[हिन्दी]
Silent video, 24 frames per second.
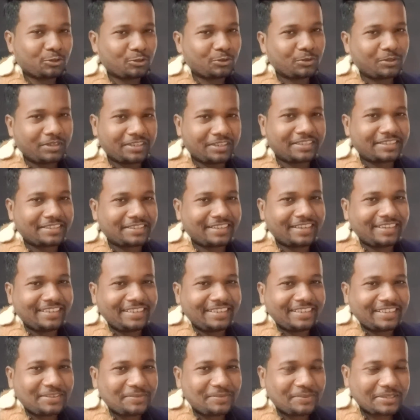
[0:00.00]
छुट्टी चली
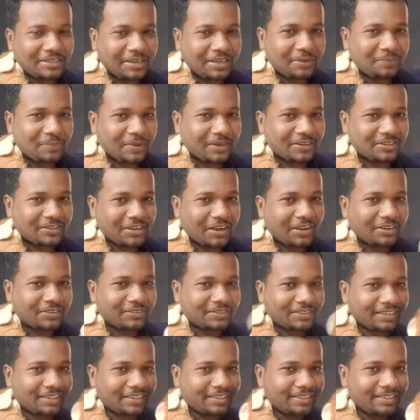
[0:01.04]
गई बेचारे परेशान
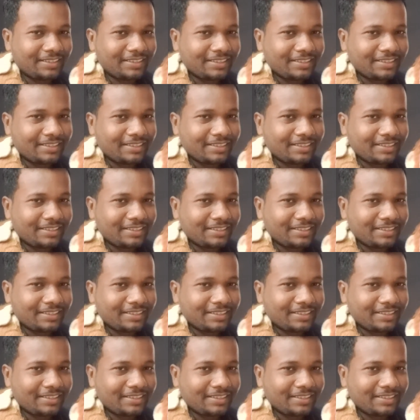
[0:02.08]
होंगे